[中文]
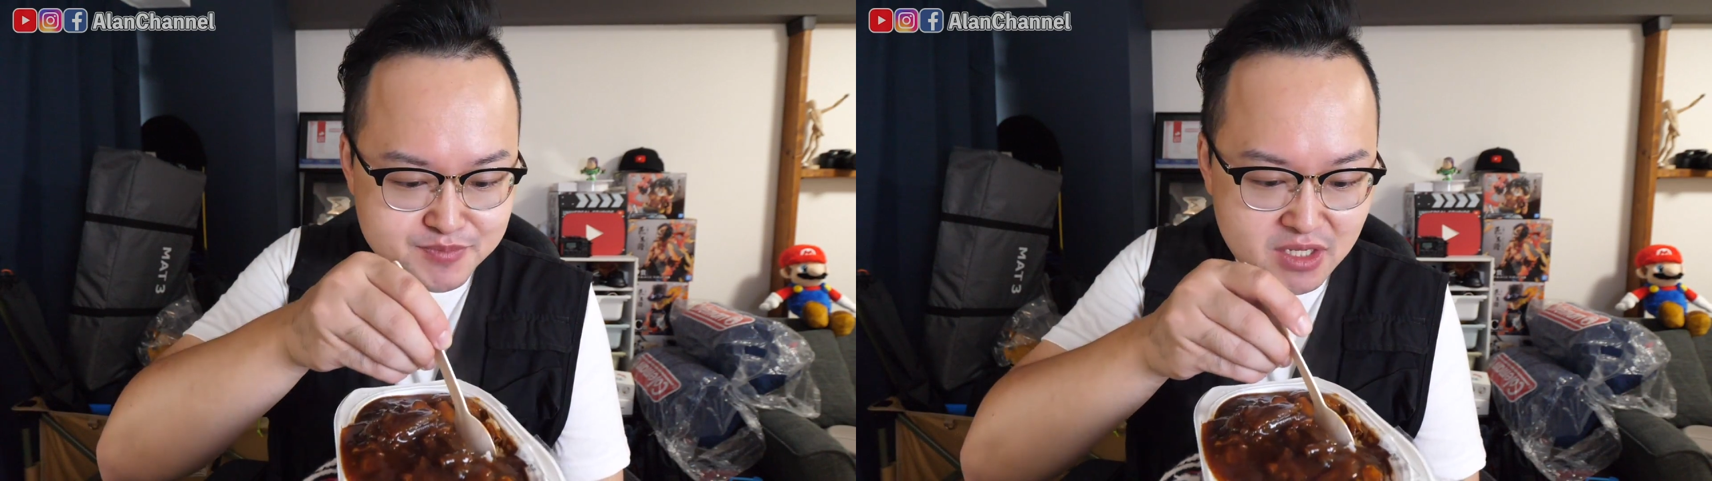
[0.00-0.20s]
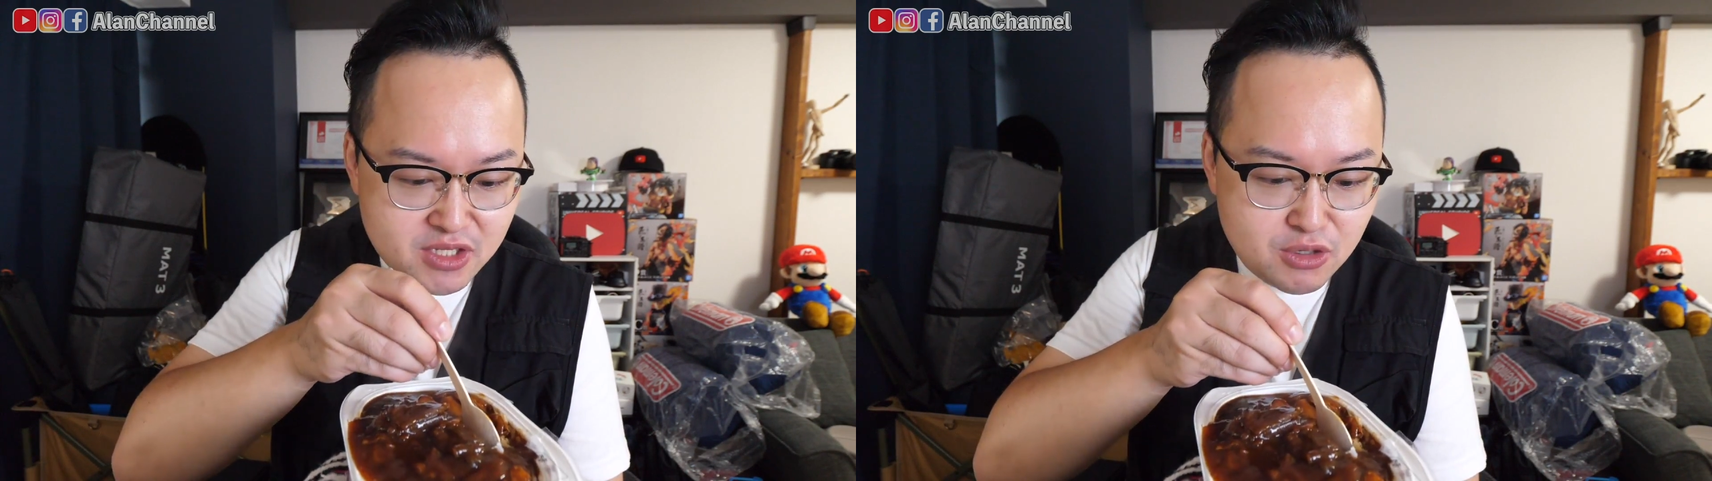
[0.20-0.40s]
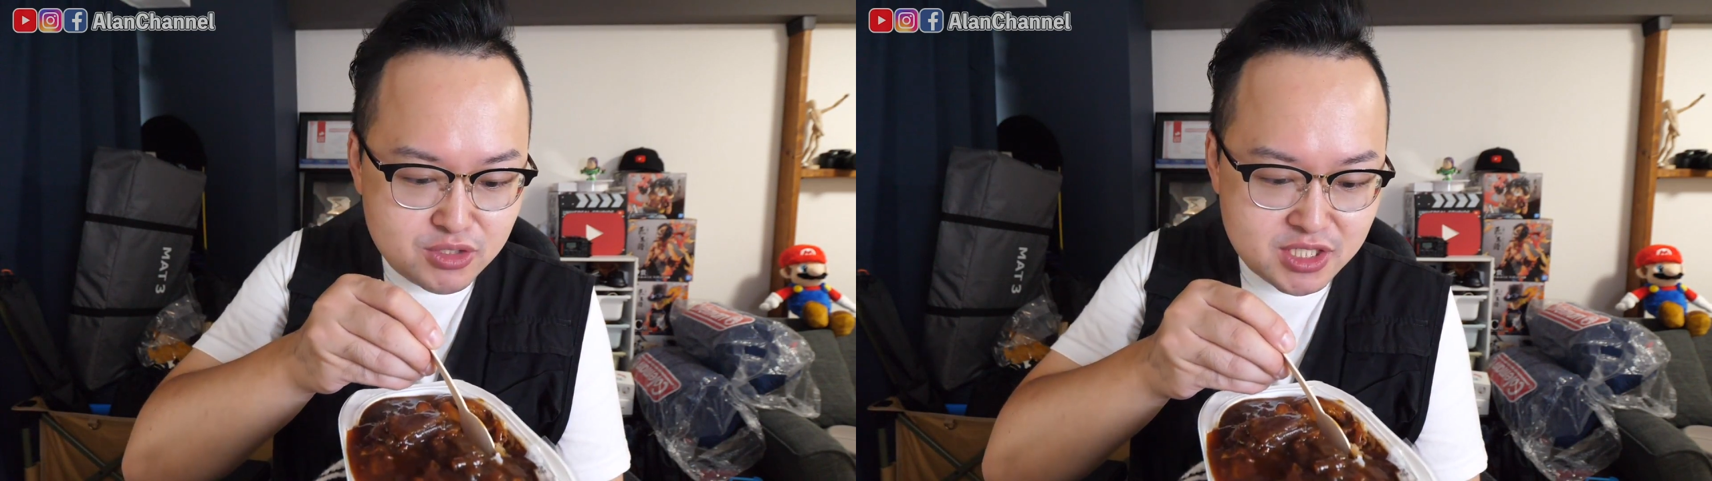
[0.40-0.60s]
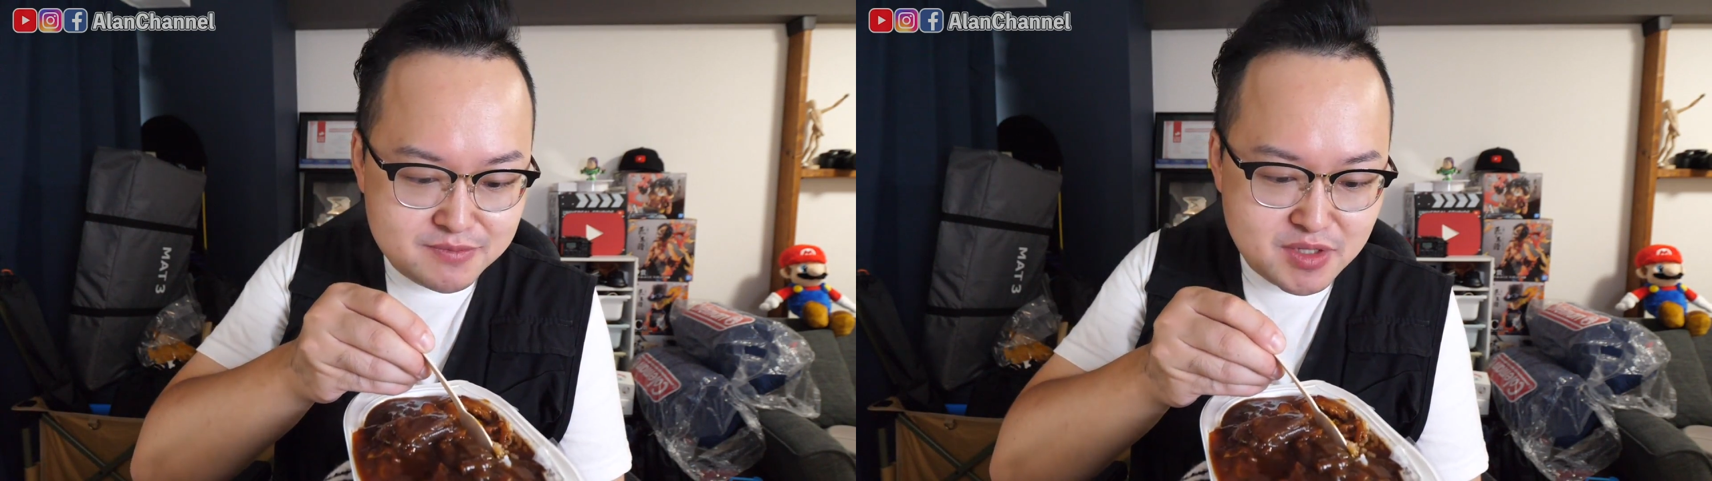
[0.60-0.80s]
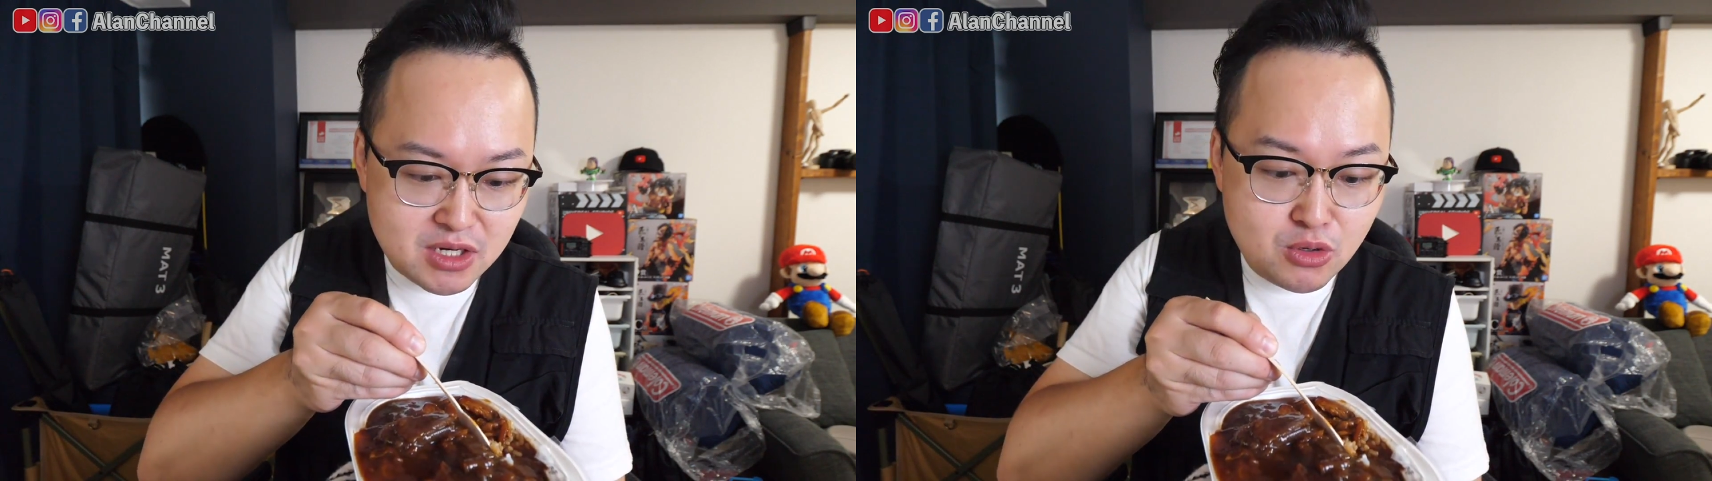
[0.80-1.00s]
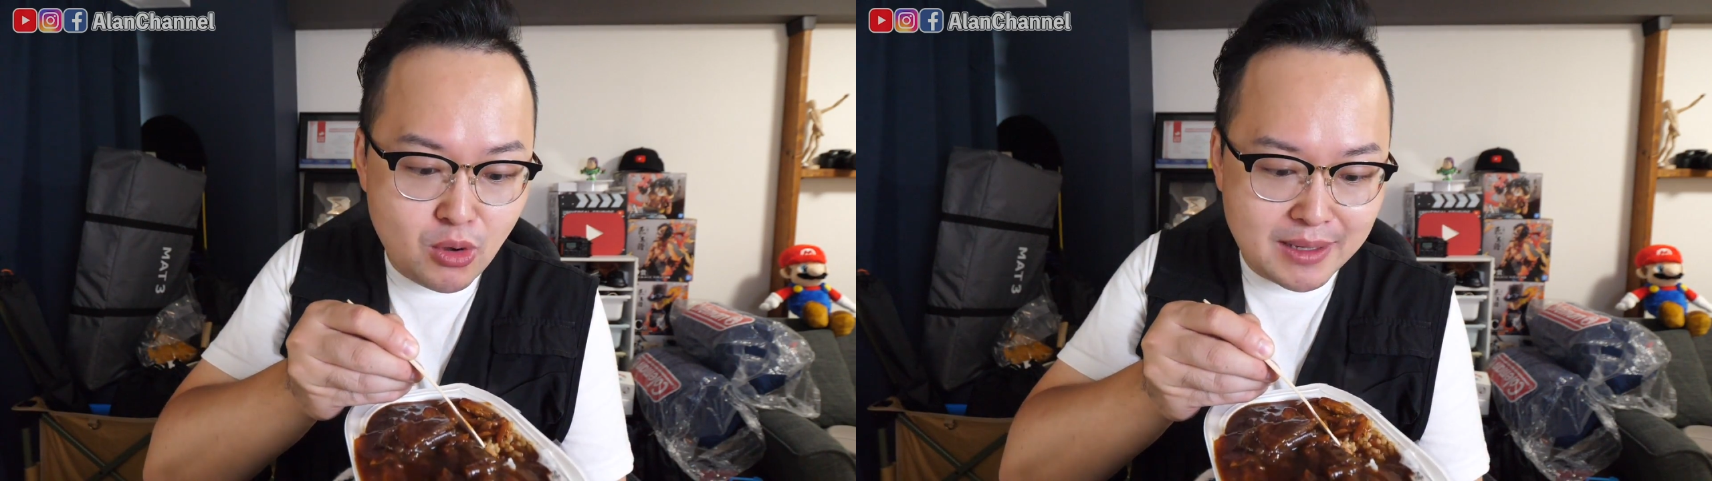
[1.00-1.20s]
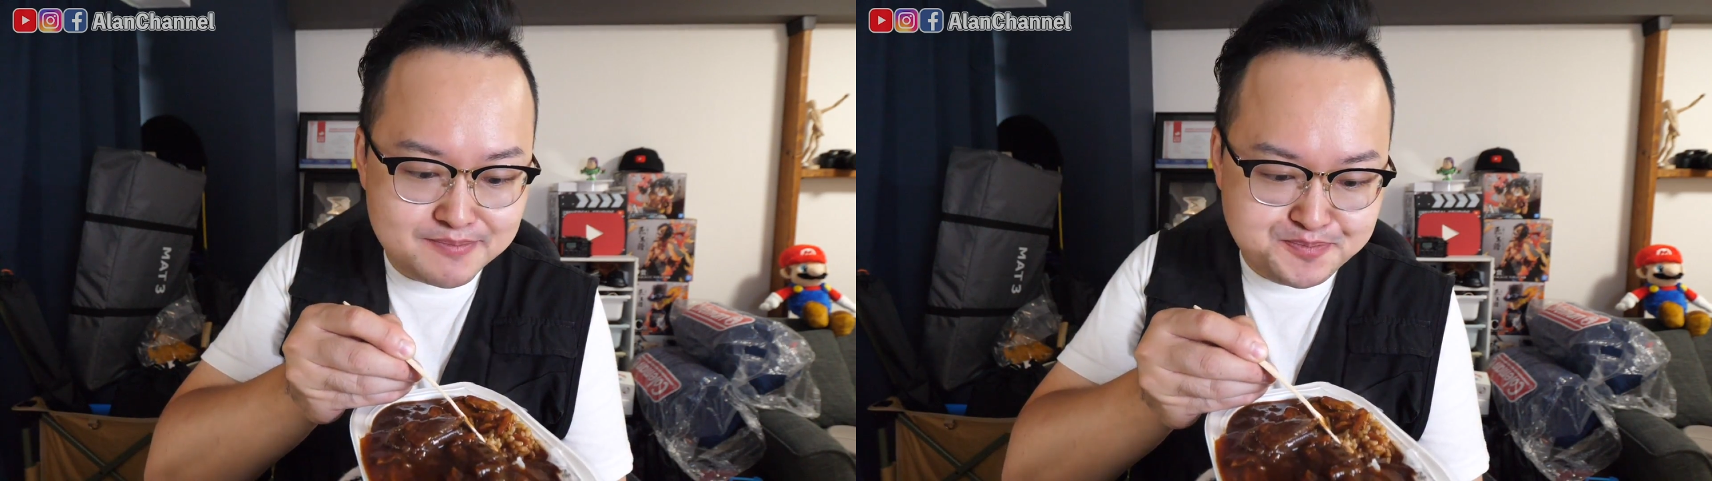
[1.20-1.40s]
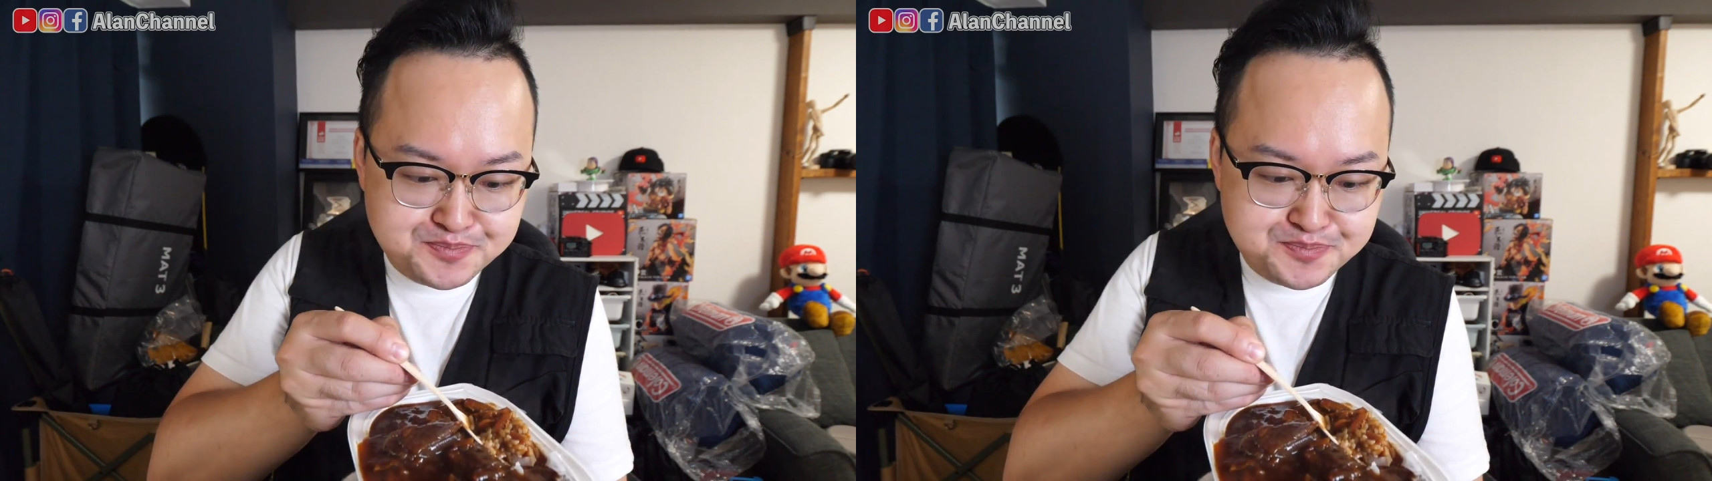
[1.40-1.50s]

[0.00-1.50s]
它牛筋很软，